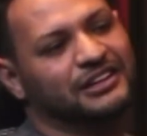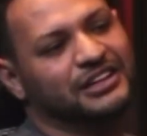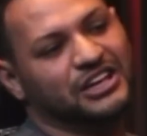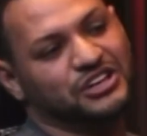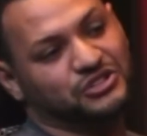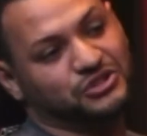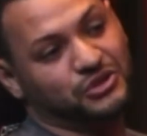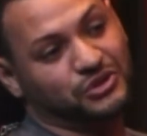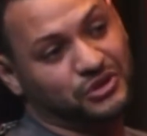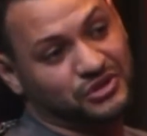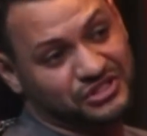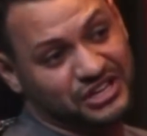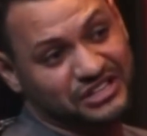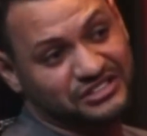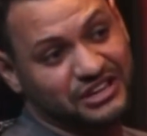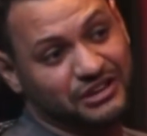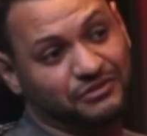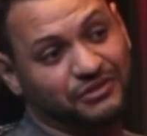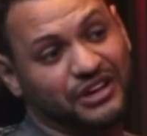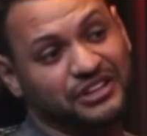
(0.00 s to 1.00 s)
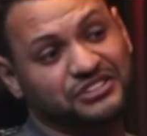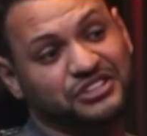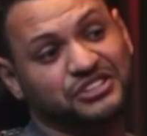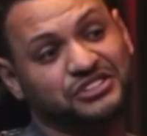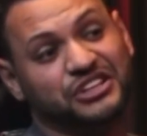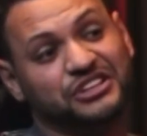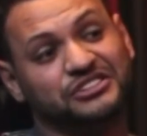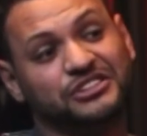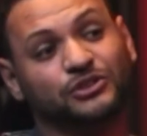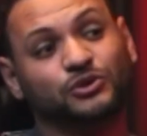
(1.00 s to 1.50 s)
Quem estourou Zezé foi a
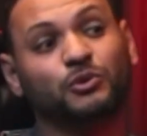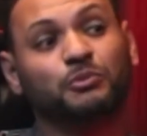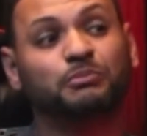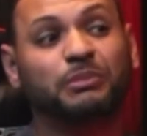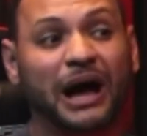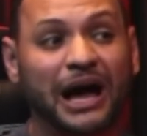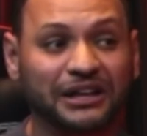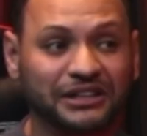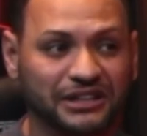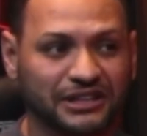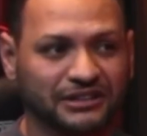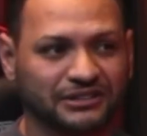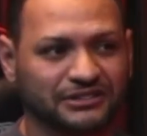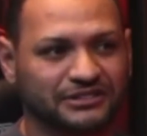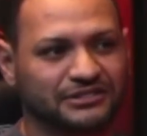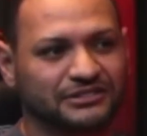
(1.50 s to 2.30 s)
insistência do pai do pai.